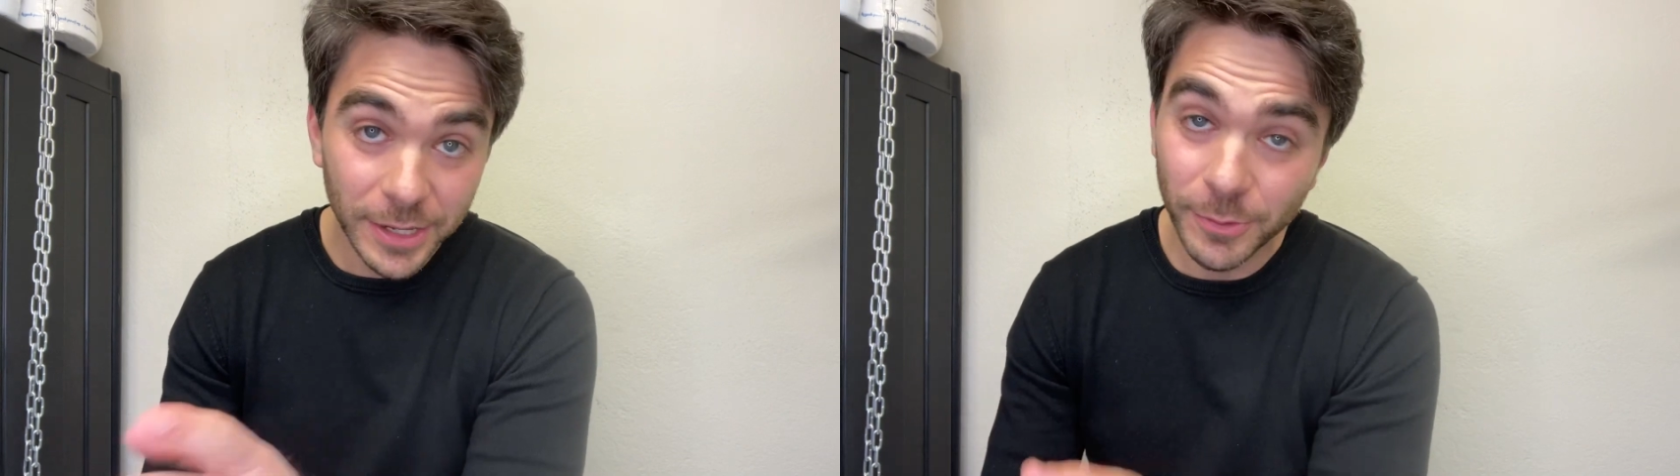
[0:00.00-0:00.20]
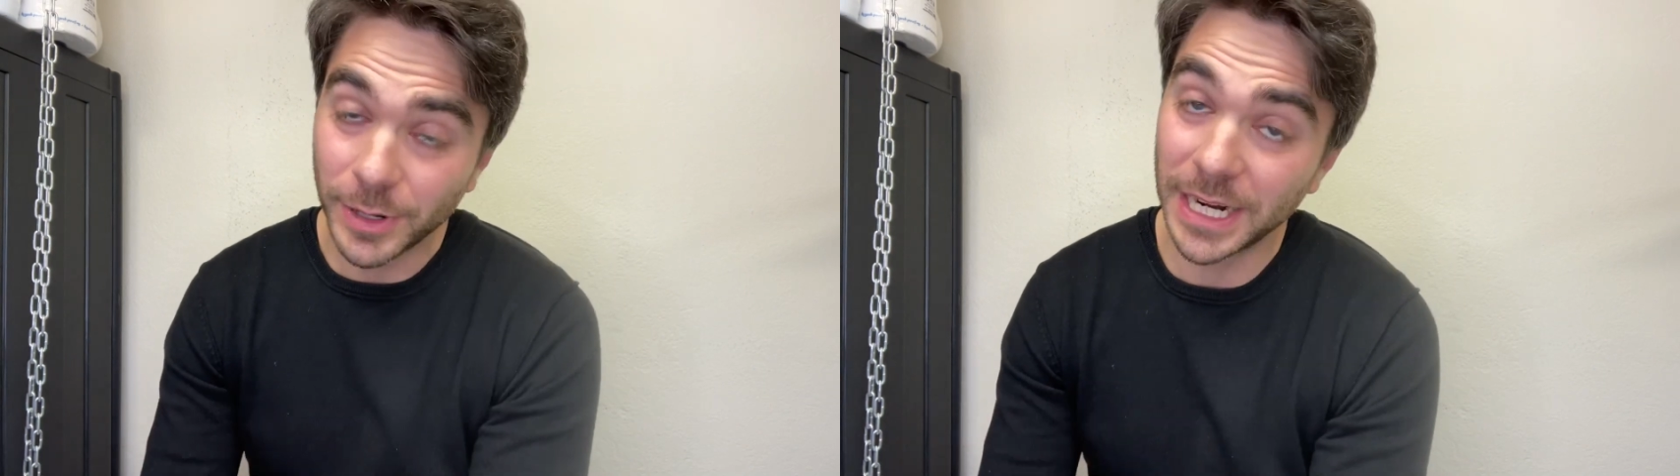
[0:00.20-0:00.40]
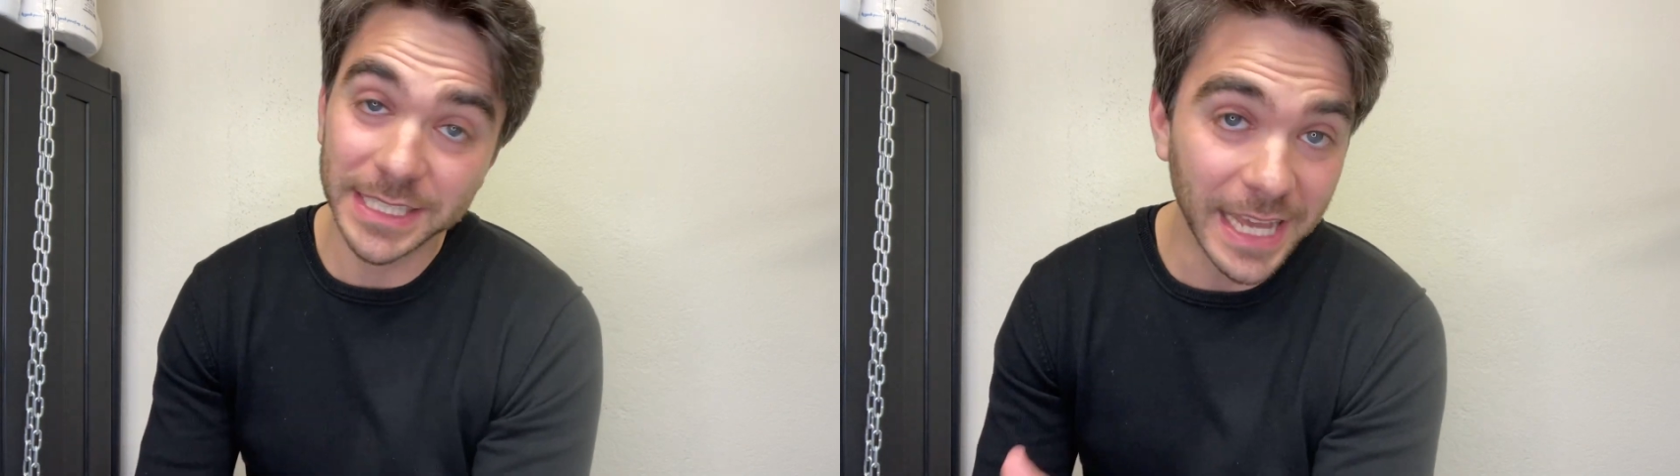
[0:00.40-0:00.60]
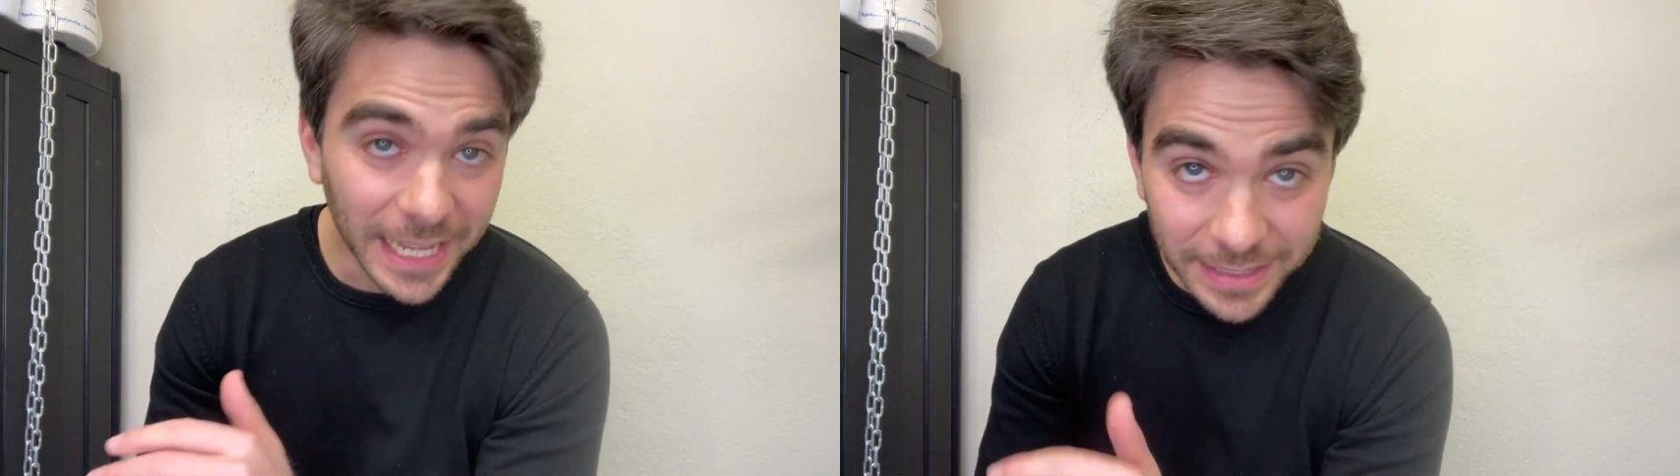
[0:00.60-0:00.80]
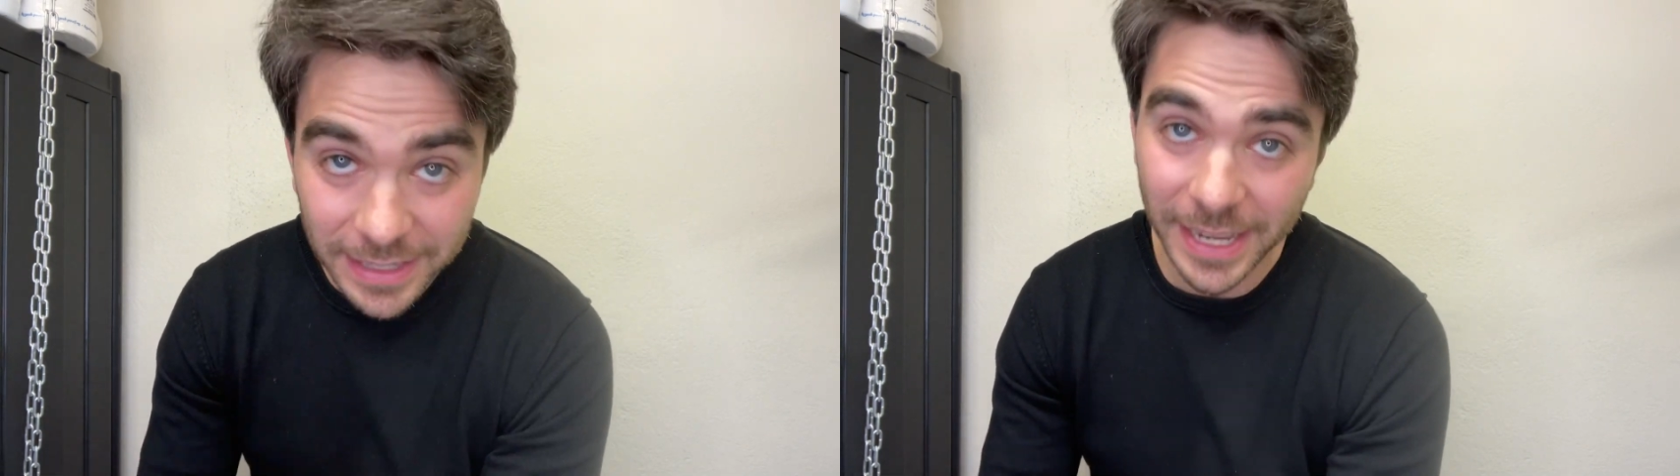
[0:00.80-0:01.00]
guarda, sta
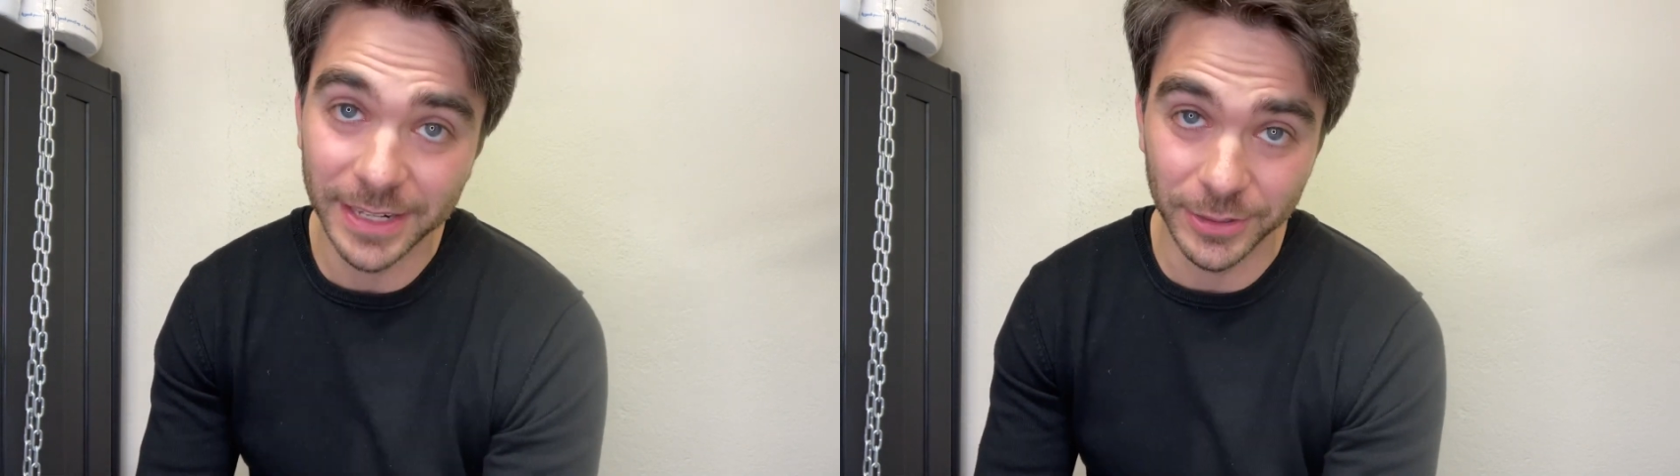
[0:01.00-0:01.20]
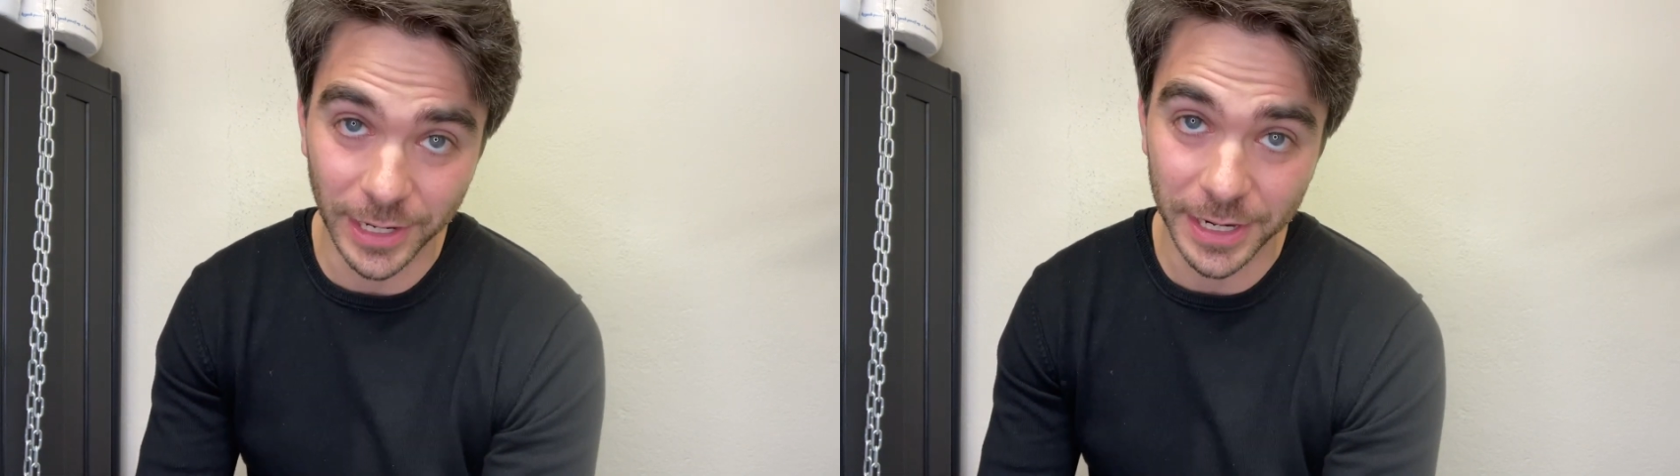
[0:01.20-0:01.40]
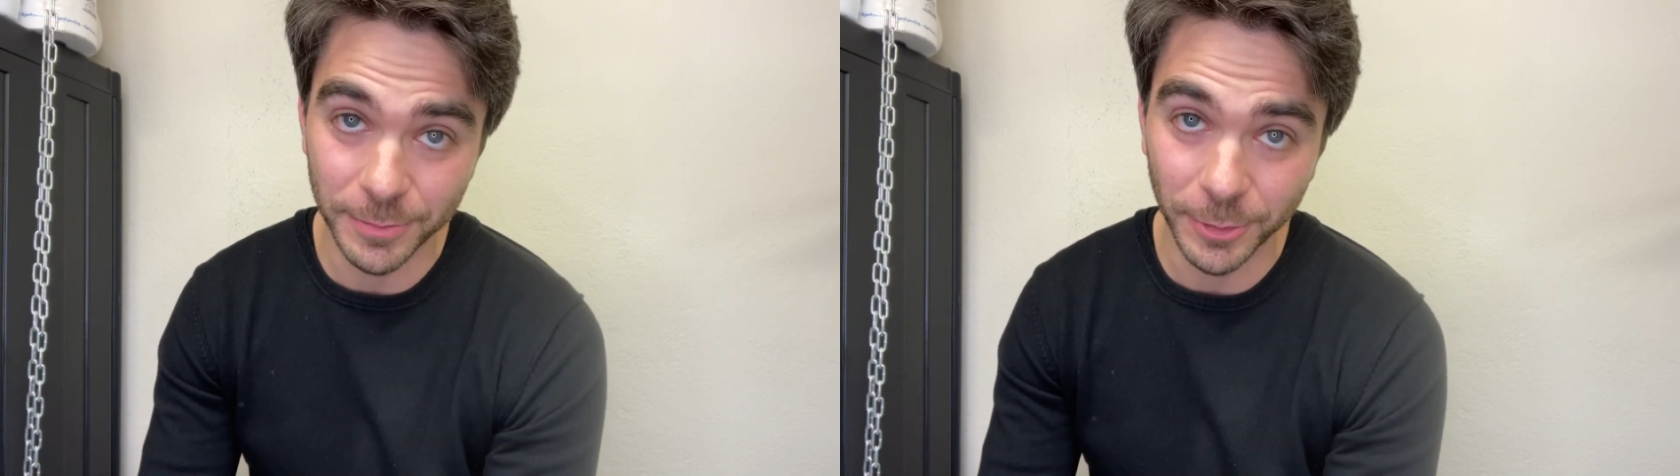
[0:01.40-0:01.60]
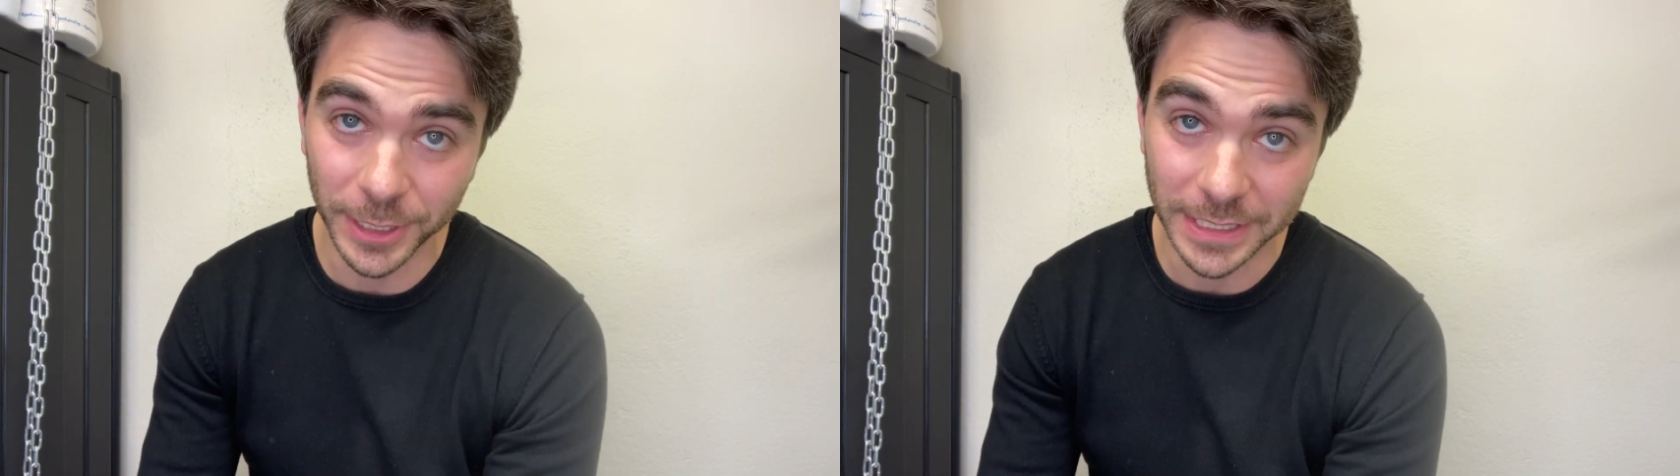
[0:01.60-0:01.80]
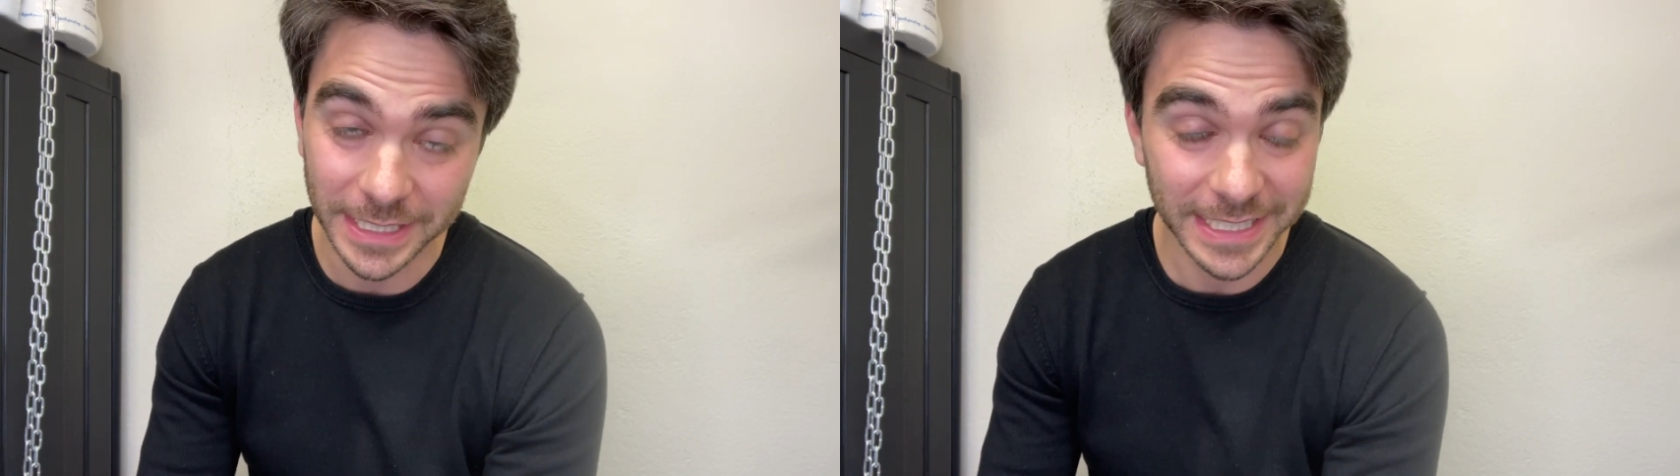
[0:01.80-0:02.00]
attento alla Cremonese,